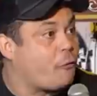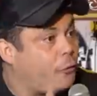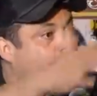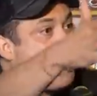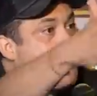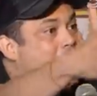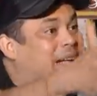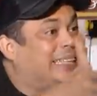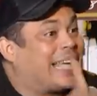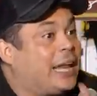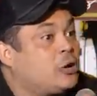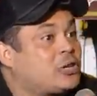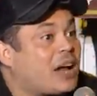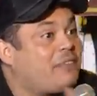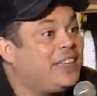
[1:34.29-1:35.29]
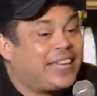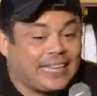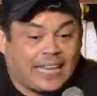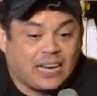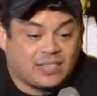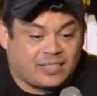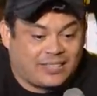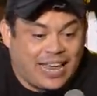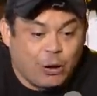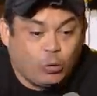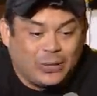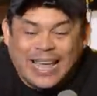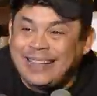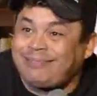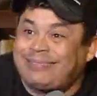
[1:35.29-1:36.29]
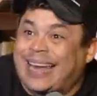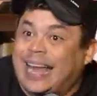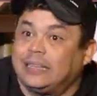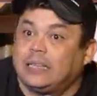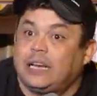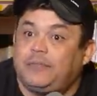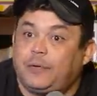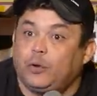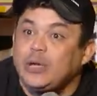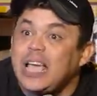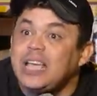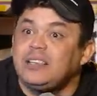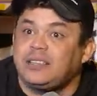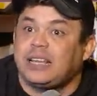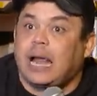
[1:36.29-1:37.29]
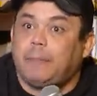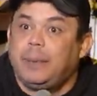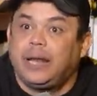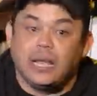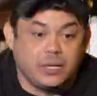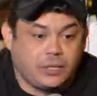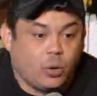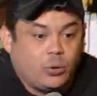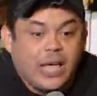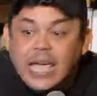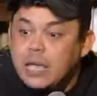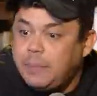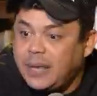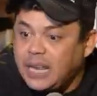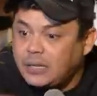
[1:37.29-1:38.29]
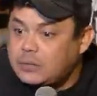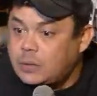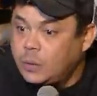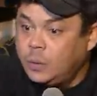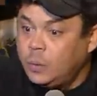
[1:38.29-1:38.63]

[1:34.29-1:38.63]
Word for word: fui cumprimentar ele, eu já vi que ele era cego na entrada. Ele falou: "E aí, será beleza?" E eu: "E aí, beleza?"